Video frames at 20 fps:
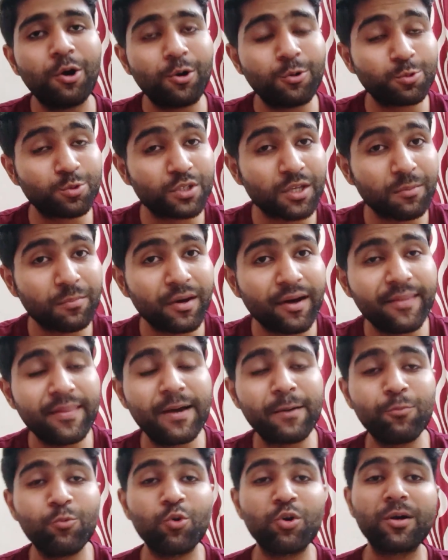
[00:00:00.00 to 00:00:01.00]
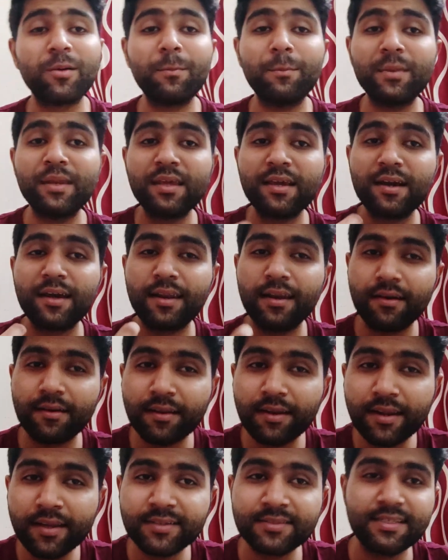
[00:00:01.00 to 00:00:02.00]
और उसके बाद आपको कंपनी का
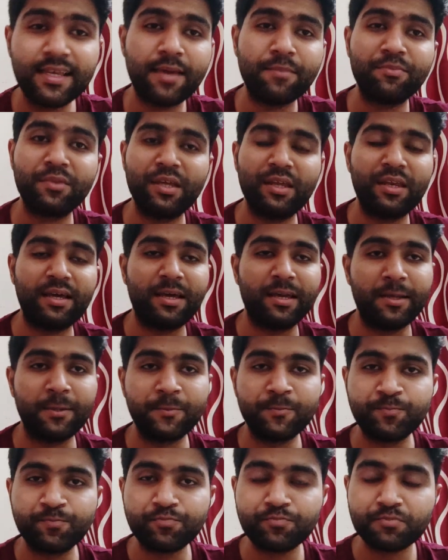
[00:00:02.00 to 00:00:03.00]
रिटर्न एग्जाम देना है